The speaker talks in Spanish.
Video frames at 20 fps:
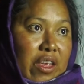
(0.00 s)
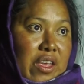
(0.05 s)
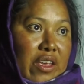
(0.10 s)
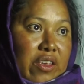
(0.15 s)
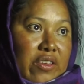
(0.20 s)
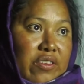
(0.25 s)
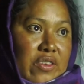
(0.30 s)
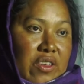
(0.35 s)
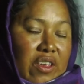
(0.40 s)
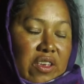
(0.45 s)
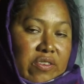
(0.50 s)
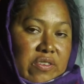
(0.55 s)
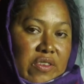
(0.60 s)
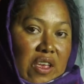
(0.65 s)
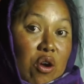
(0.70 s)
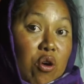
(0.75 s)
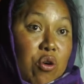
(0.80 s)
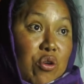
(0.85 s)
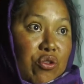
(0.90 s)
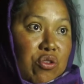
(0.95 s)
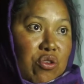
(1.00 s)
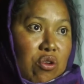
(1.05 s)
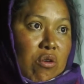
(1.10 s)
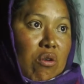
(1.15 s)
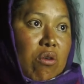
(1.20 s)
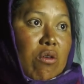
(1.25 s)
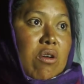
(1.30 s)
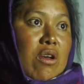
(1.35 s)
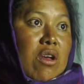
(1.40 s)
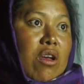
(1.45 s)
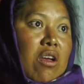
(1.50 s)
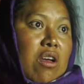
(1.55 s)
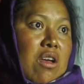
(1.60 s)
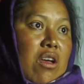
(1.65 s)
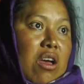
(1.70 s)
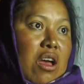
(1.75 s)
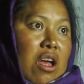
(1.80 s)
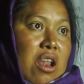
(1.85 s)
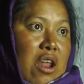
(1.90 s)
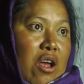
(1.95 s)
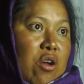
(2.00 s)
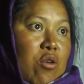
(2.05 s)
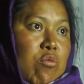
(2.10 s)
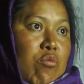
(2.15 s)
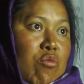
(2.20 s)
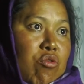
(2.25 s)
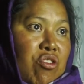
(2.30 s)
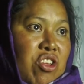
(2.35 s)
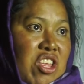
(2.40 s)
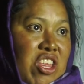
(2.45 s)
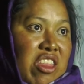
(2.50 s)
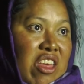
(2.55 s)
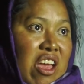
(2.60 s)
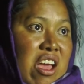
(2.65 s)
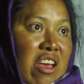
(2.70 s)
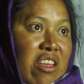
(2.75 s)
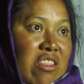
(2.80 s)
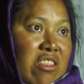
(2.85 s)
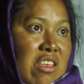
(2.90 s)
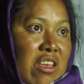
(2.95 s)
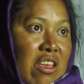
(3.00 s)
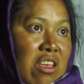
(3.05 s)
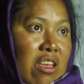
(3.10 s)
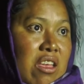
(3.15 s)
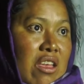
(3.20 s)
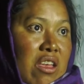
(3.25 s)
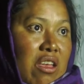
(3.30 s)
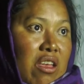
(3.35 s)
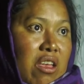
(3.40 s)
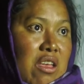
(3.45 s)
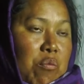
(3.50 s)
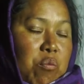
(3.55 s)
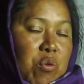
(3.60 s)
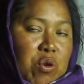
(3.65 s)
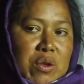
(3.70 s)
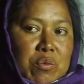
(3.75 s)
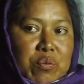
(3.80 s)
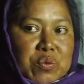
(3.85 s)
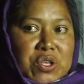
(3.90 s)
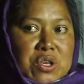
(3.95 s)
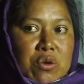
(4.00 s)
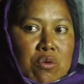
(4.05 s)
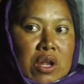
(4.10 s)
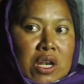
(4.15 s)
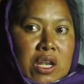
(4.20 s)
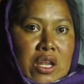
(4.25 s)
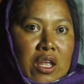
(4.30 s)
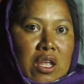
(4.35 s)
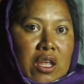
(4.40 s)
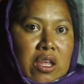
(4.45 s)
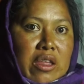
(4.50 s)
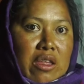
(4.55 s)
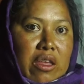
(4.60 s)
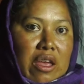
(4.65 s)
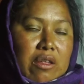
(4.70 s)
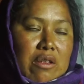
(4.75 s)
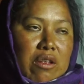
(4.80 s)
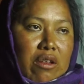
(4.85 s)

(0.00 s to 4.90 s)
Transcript: ese odio a la comunidad y, porque pues igual y